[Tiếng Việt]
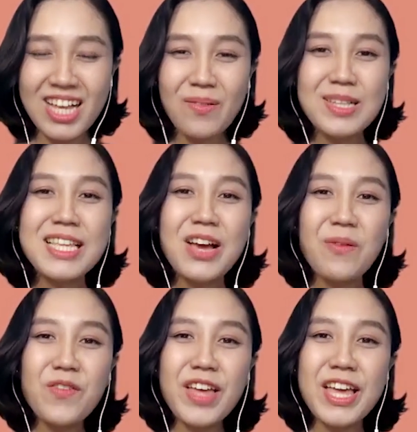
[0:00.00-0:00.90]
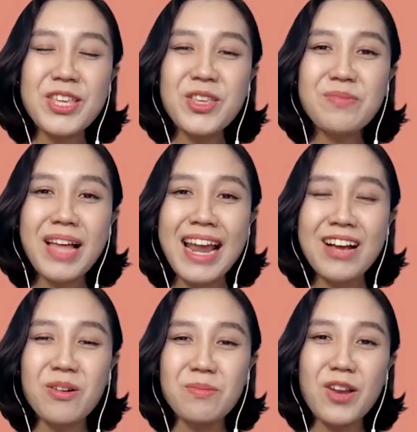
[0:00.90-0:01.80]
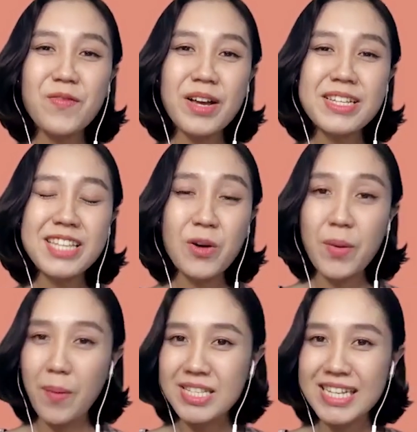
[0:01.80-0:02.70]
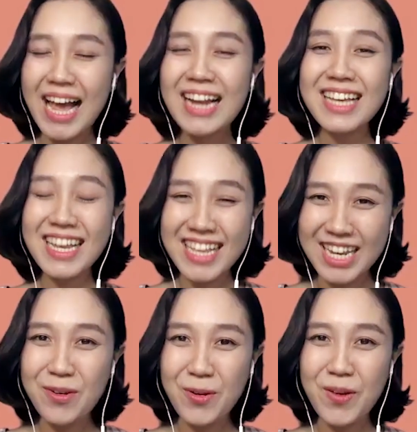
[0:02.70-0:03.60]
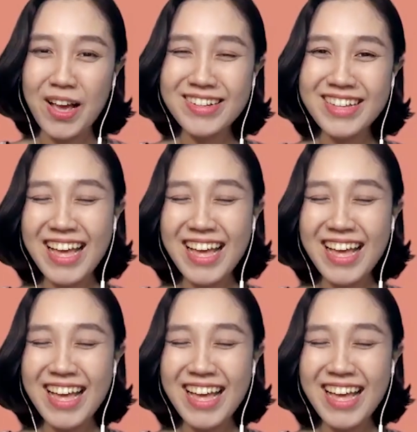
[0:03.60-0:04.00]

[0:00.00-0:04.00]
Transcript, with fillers: Ngọc Anh xin chào quý vị, chúng ta đang cùng đến với series podcast Khi tình yêu đủ lớn.